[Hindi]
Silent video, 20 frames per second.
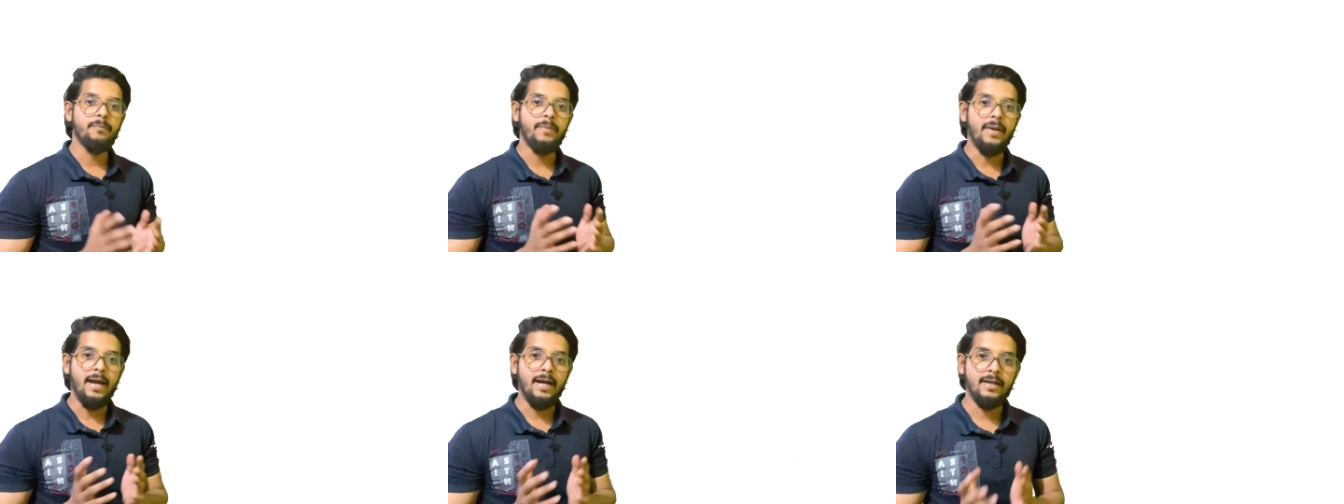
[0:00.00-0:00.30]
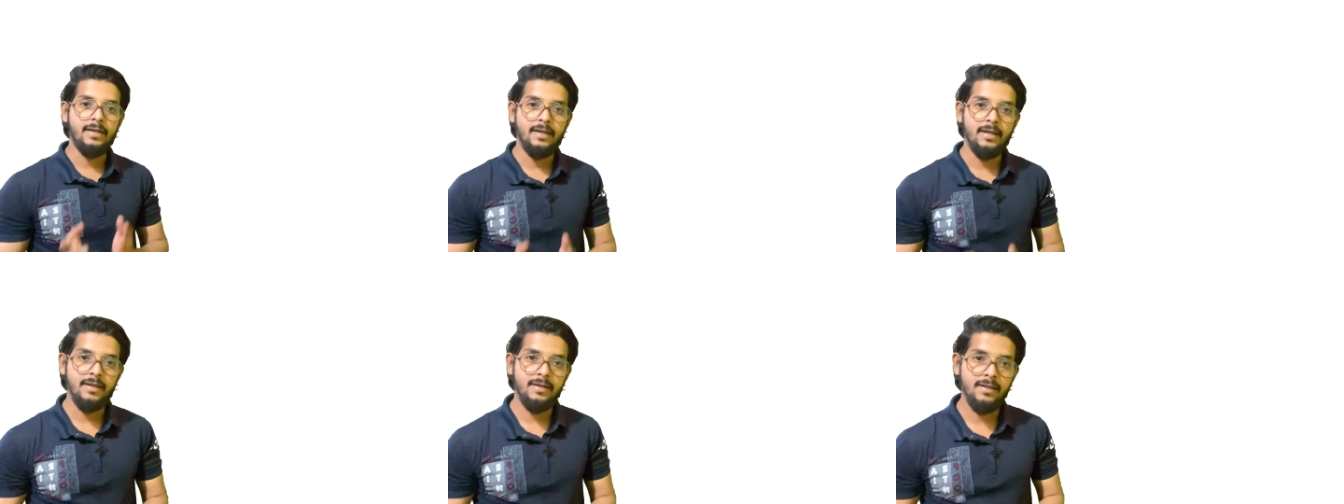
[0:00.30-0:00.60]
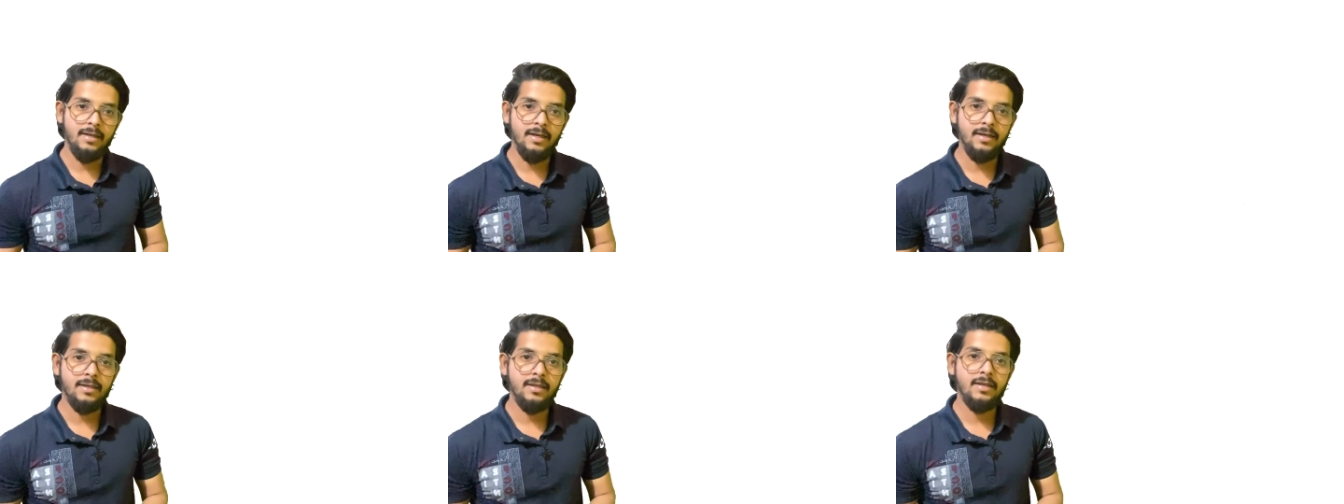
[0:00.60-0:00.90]

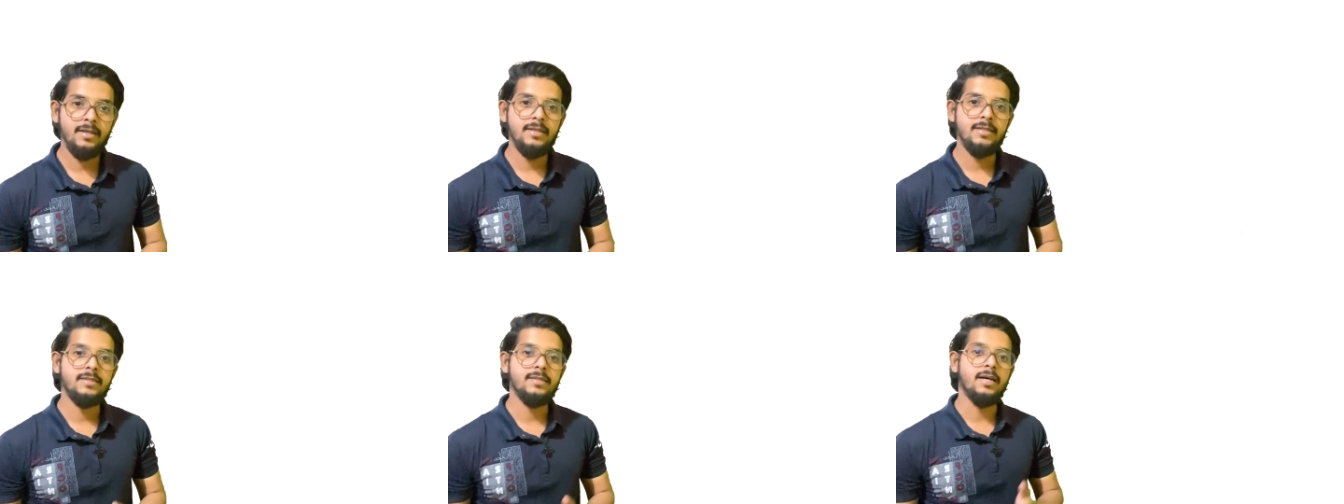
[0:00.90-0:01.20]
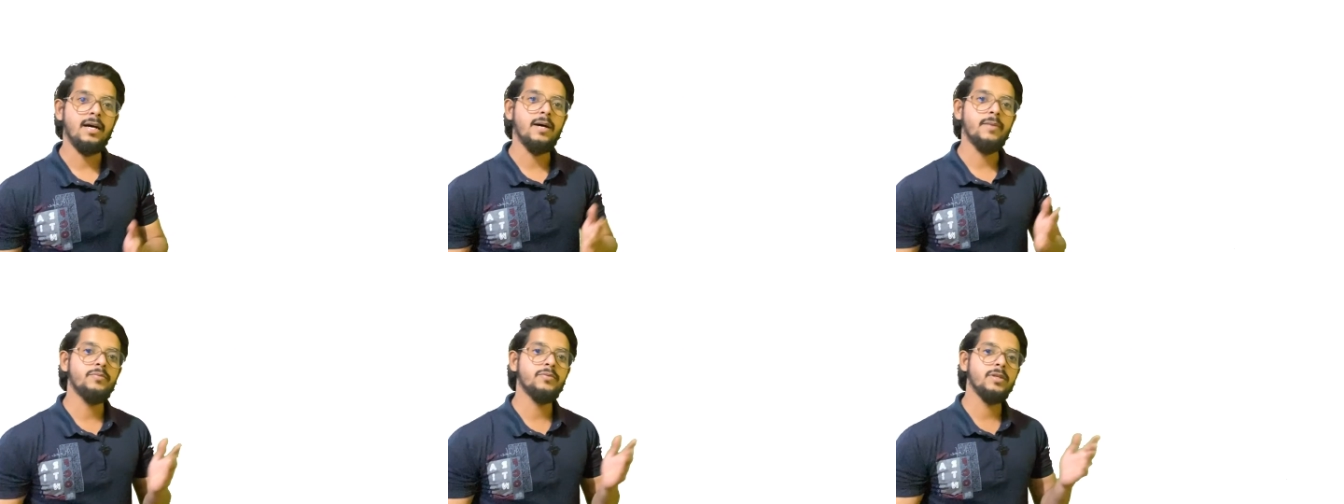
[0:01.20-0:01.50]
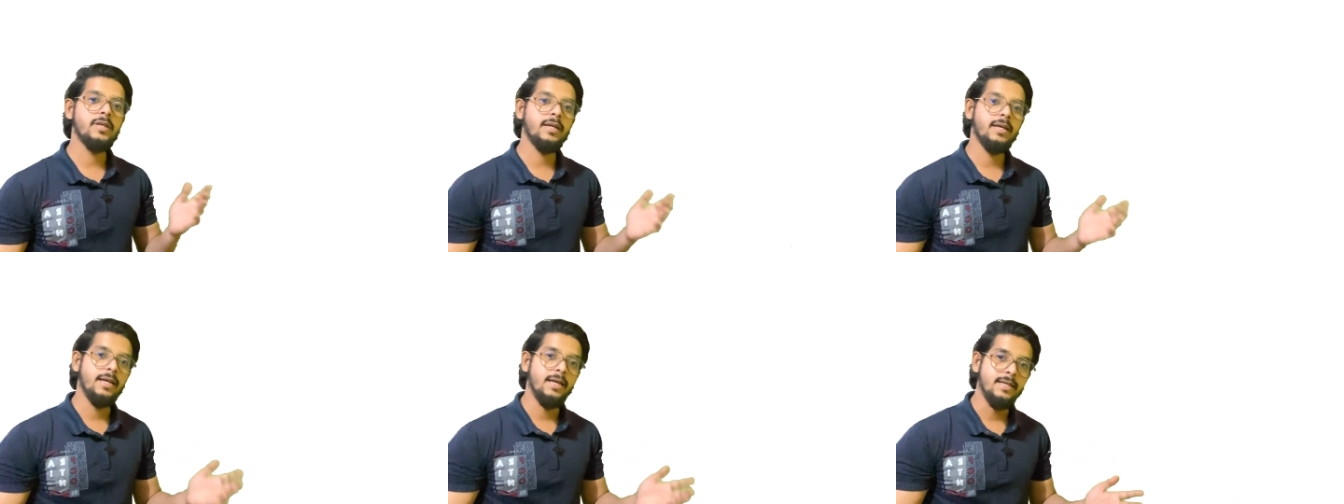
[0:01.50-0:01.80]
बैक्टीरिया के हिसाब
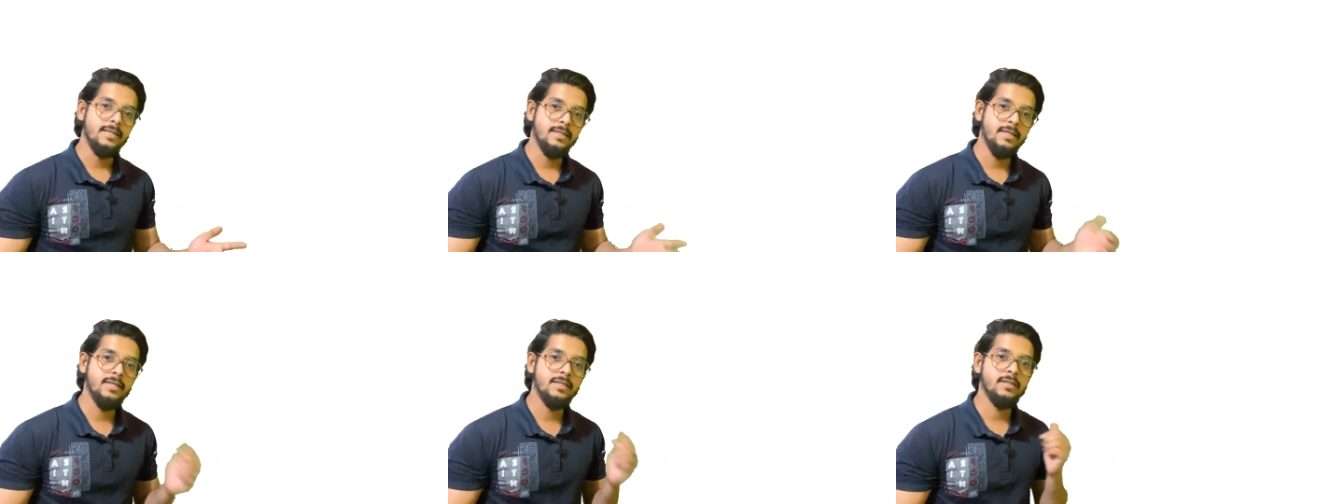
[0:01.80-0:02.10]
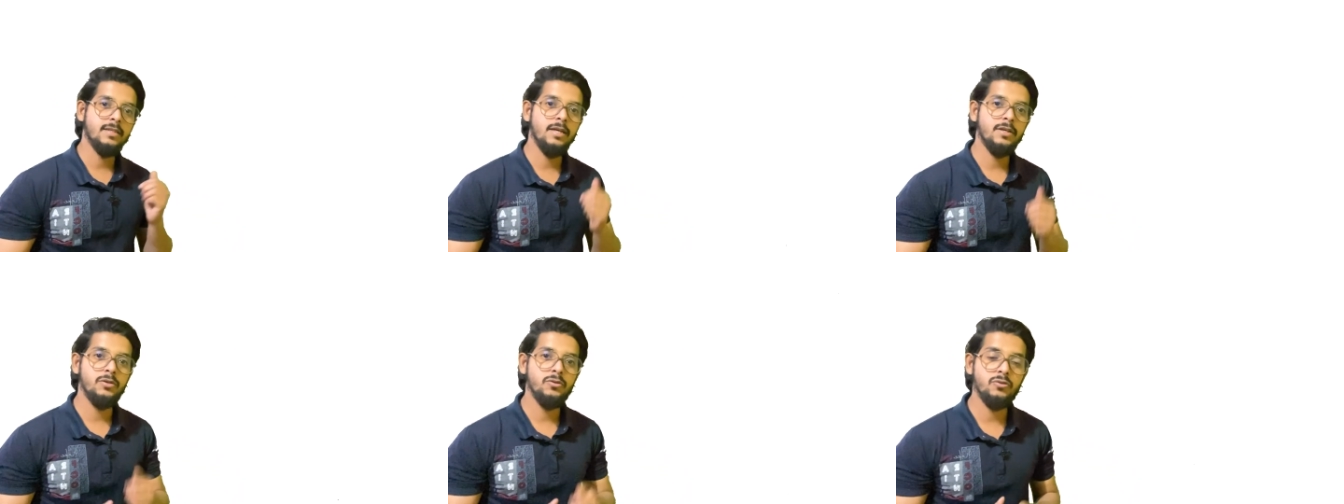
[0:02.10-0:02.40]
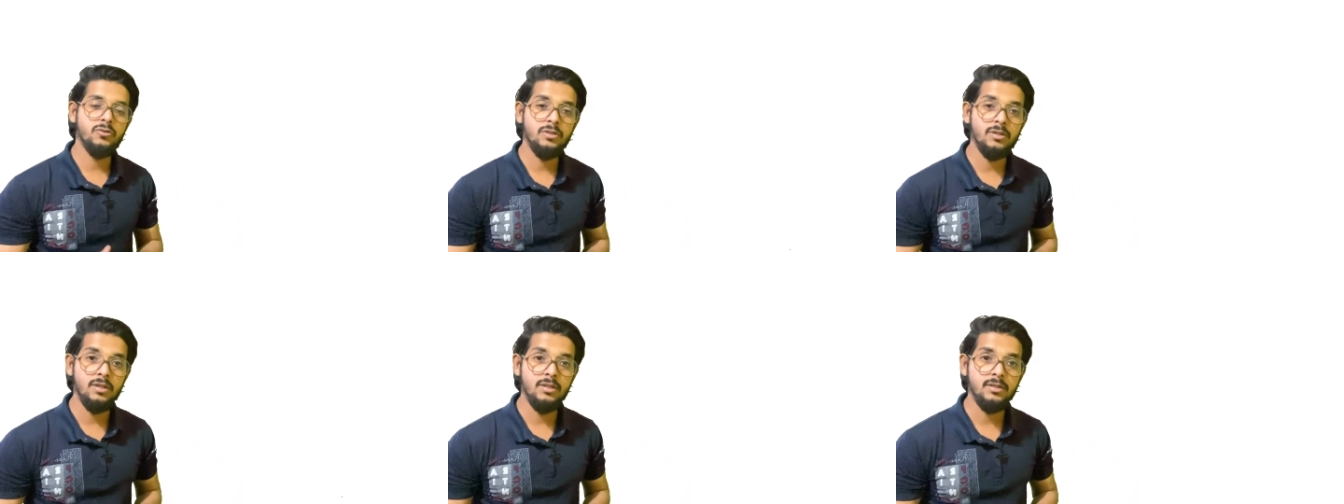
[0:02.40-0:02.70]
से कैसे इसका
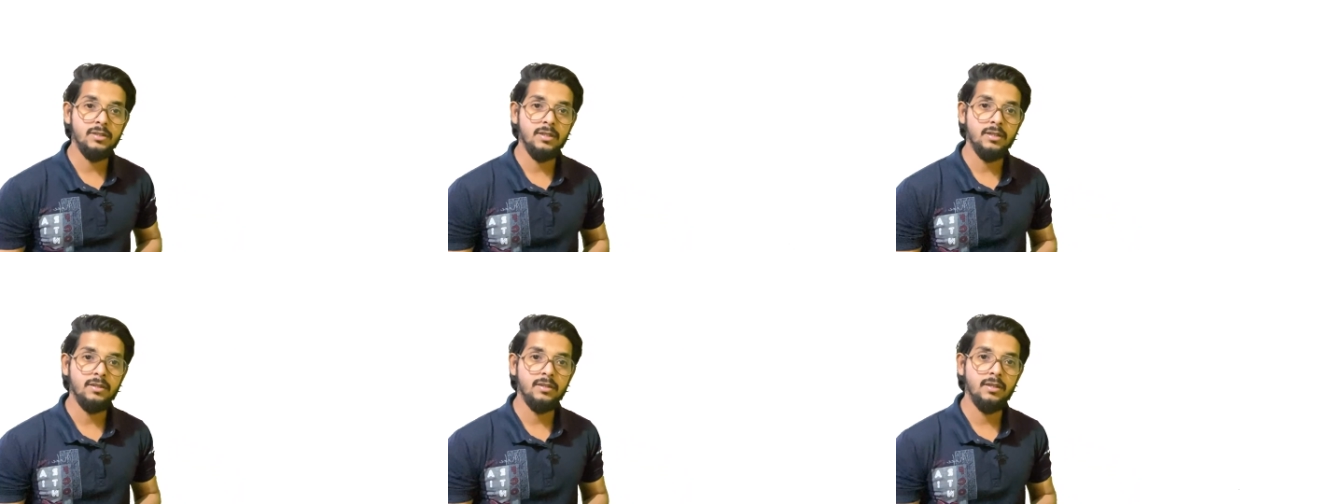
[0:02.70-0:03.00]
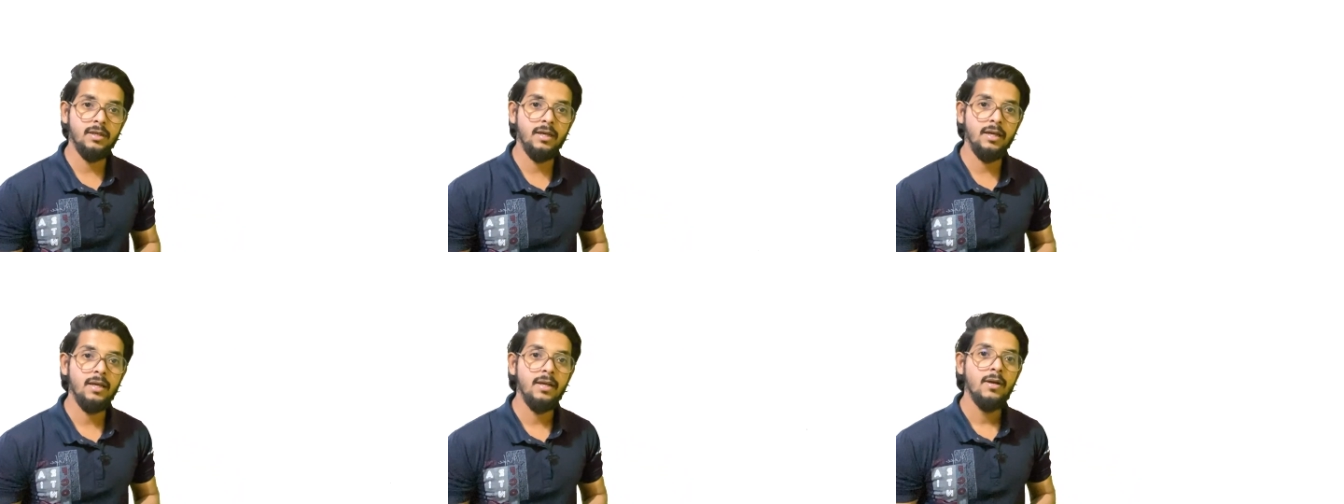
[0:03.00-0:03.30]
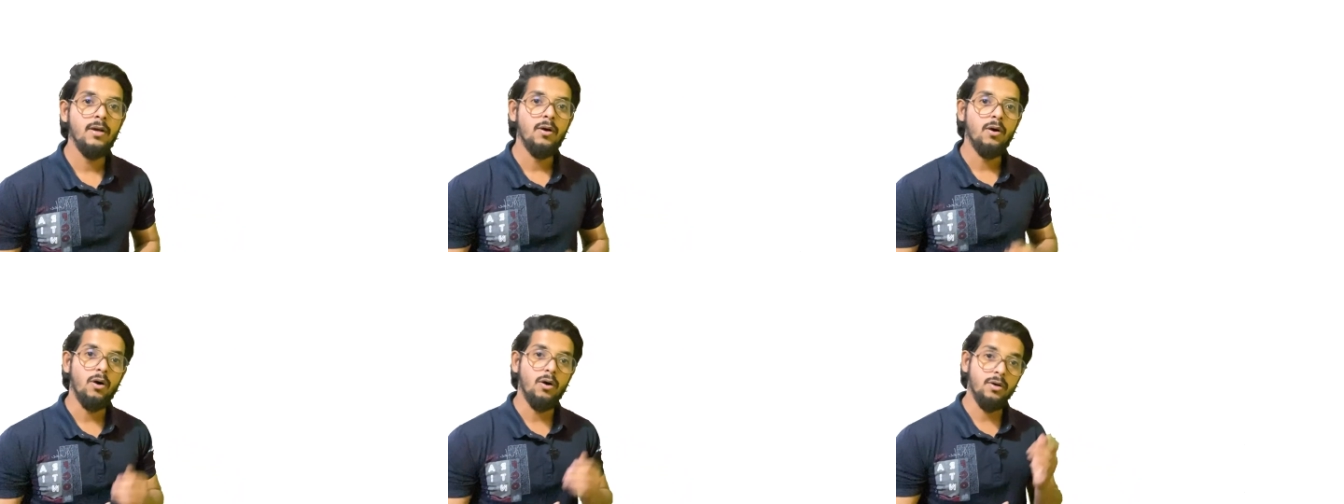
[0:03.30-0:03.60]
यूज़ कर सकते
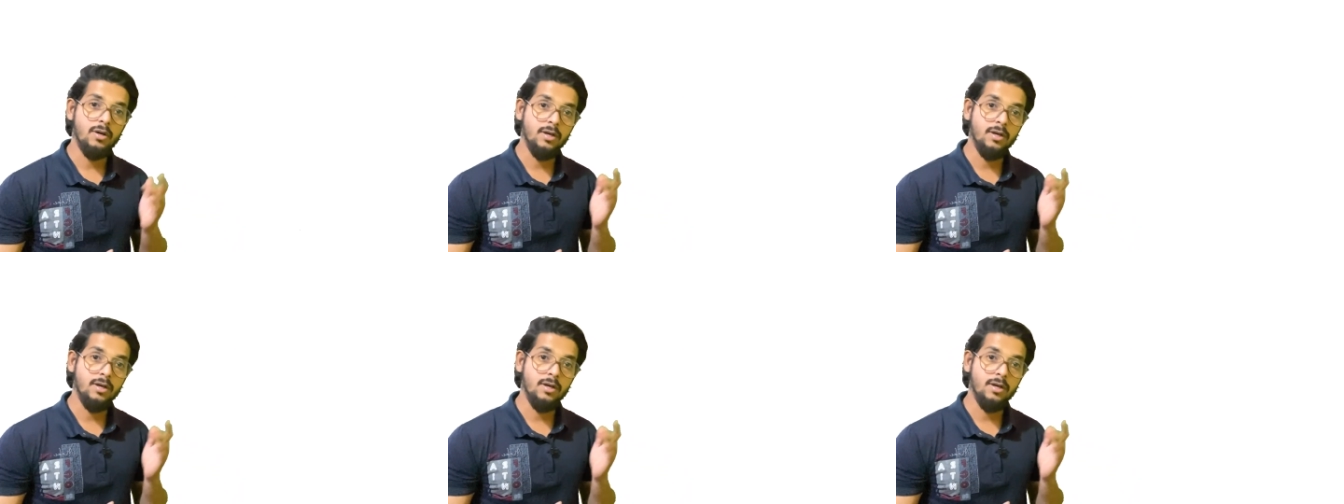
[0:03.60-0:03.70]
हैं और